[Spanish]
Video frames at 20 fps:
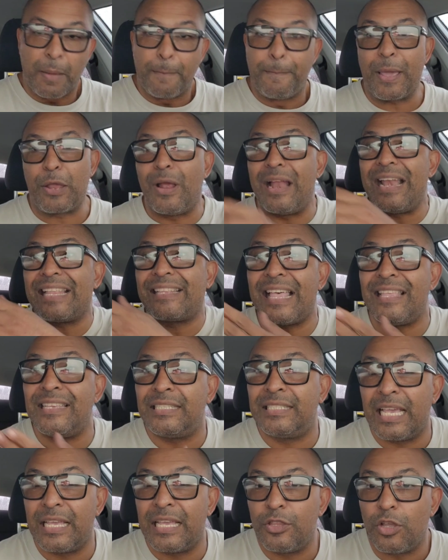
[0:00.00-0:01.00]
Pero él está
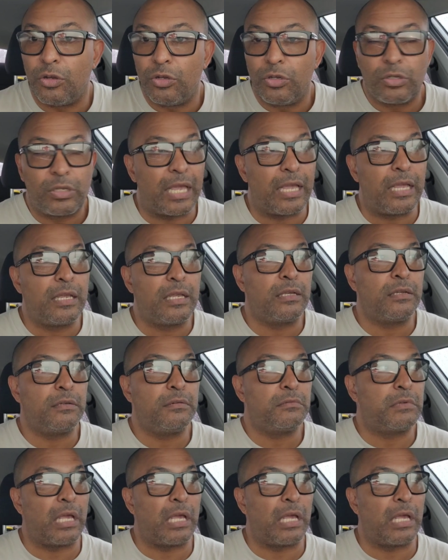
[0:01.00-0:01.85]
diciendo que,